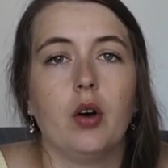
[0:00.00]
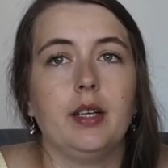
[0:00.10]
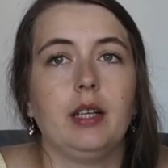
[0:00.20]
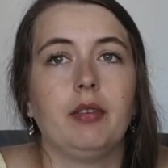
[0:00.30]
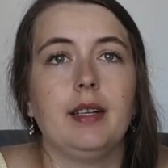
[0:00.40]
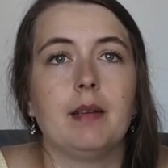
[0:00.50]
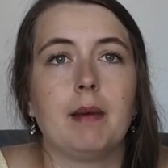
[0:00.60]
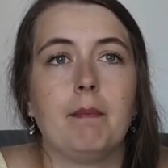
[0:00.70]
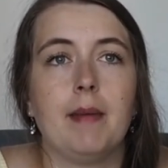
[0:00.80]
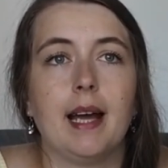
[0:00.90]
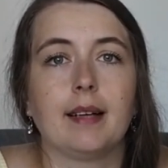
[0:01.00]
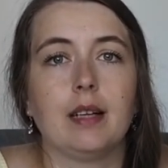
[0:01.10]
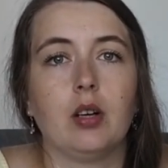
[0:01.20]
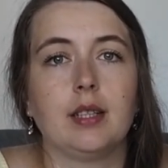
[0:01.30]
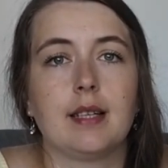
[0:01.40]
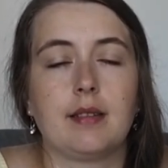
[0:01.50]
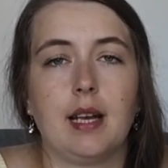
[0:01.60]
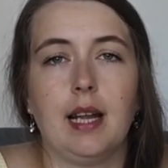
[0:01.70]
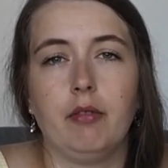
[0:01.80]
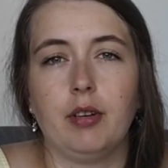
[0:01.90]
Und ich finde, man merkt auch
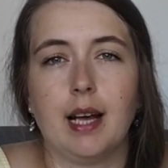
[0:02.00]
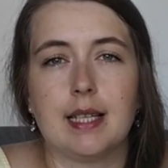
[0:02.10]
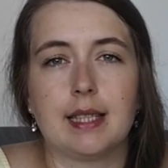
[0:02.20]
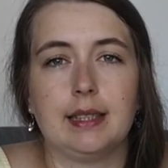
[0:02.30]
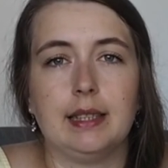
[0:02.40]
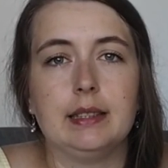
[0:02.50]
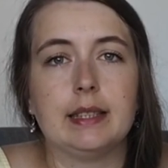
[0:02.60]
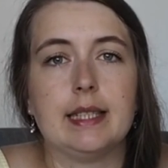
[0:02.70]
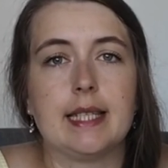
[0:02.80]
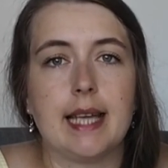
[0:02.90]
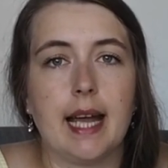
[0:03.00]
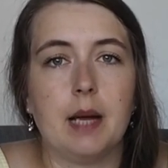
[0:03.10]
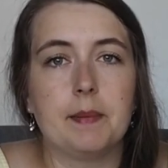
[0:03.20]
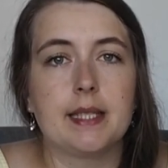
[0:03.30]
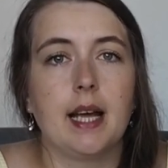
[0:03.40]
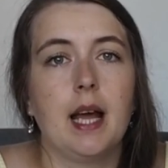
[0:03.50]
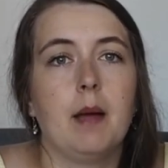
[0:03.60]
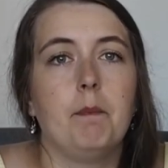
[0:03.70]
das Talent von Astrid Lindgren selbst,